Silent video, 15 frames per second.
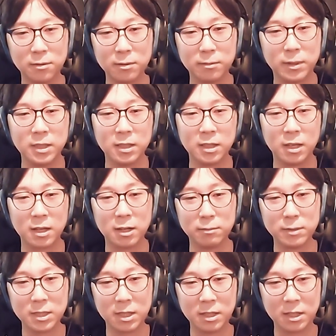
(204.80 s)
も、まあ、いい結果を
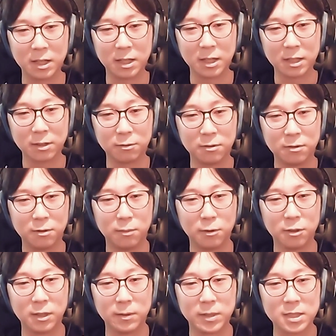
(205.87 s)
見せれたなと
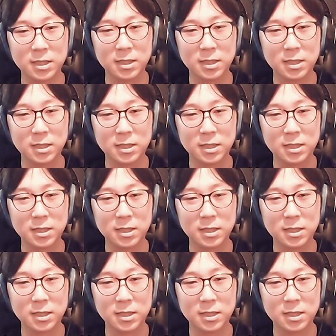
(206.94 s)
思ってま